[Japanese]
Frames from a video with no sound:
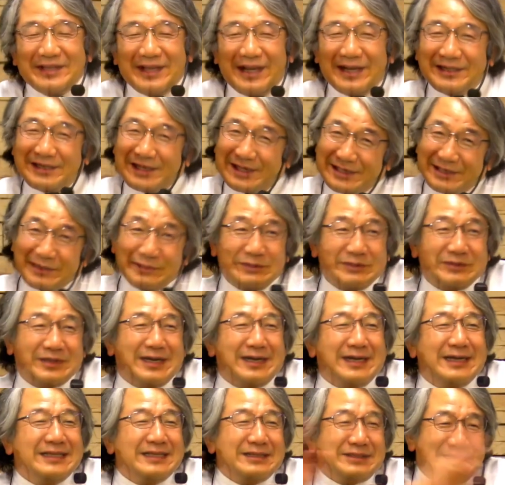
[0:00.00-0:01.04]
にあれ誰だろうって
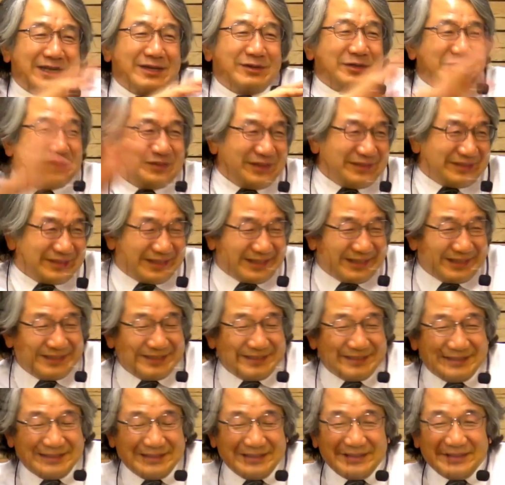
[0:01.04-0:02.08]
考え出すとややこしくなるから
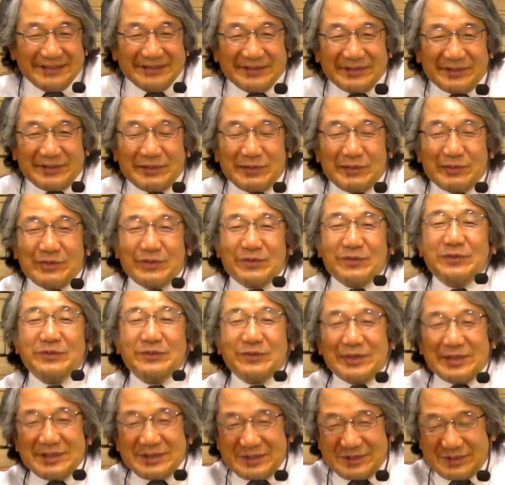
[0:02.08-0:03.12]
これこれ本当
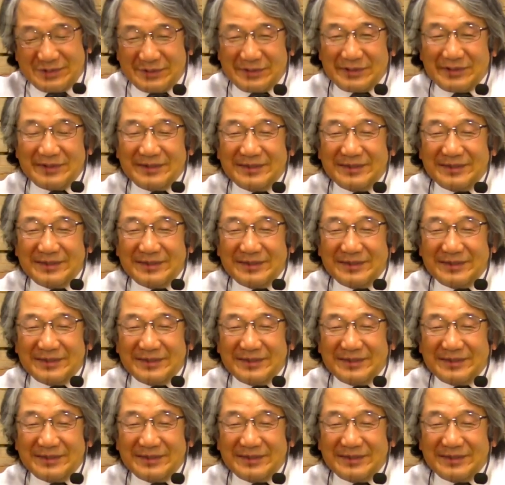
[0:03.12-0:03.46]
の話ですよ